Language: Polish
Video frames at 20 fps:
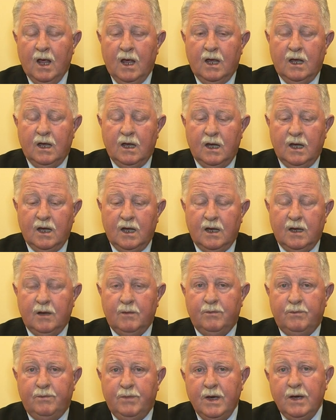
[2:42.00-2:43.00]

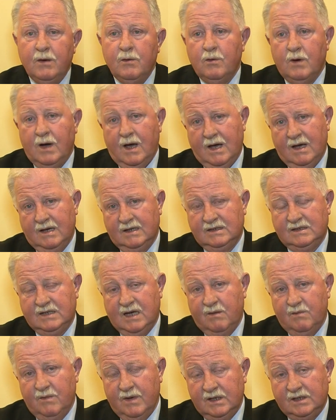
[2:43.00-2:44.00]
E, była
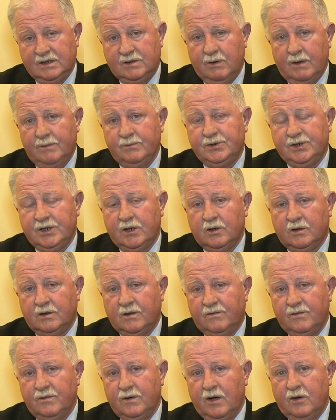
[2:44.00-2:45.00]
zamysłem
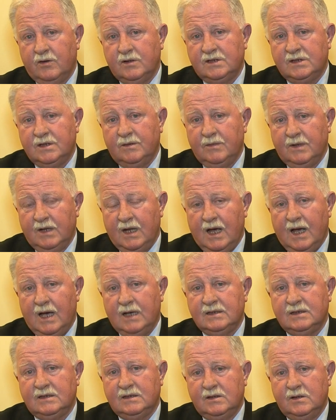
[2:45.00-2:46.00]
przygotowującym
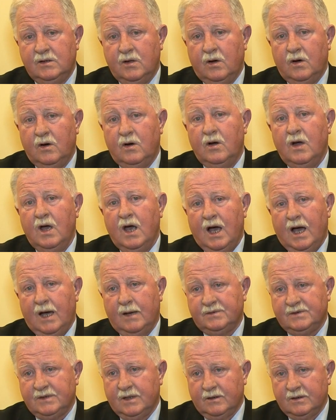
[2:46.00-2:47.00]
nas do
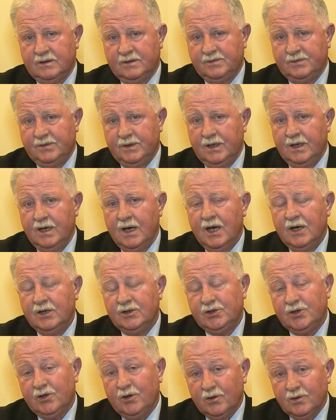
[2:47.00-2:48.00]
absorpcji
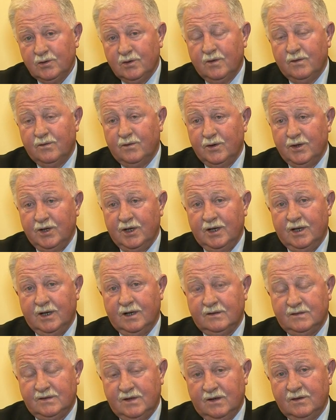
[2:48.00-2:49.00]
środków
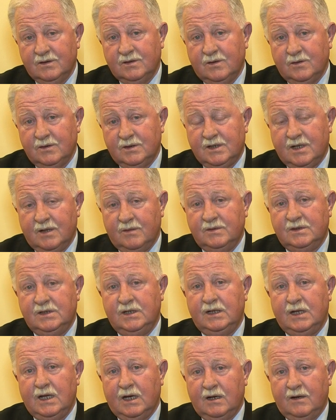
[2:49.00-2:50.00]
unijnych. W związku z tym
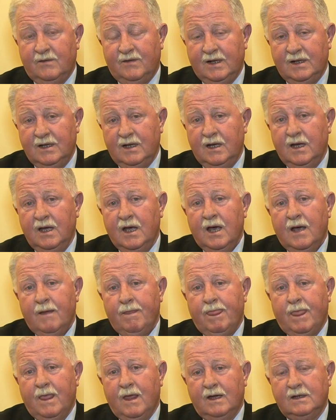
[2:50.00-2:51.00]
zintegrowane,
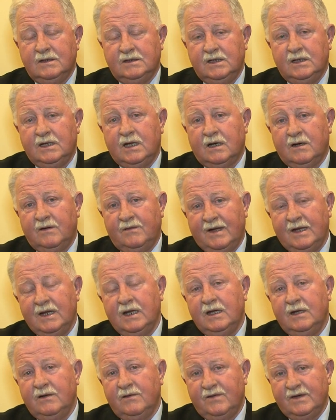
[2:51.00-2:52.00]

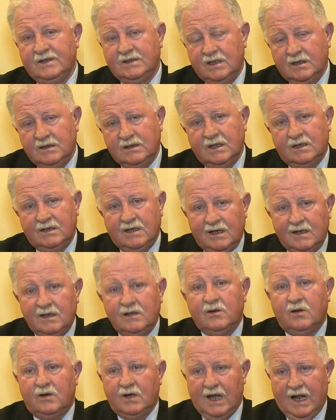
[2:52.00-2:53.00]
zintegrowane inwestycje
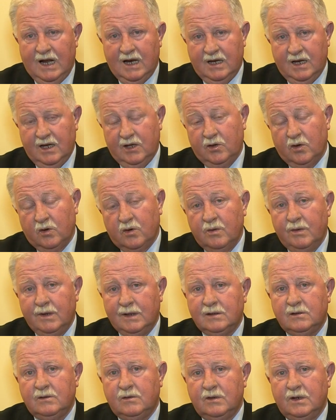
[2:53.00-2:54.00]
terytorialne,
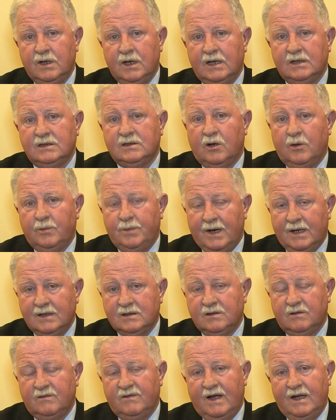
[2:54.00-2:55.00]
dokument, który jest
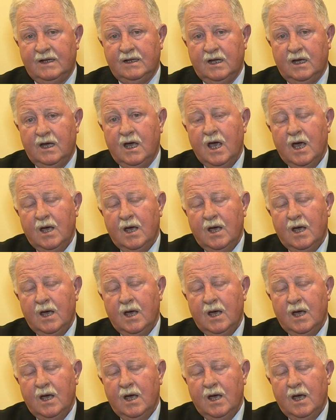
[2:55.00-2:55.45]
opracowany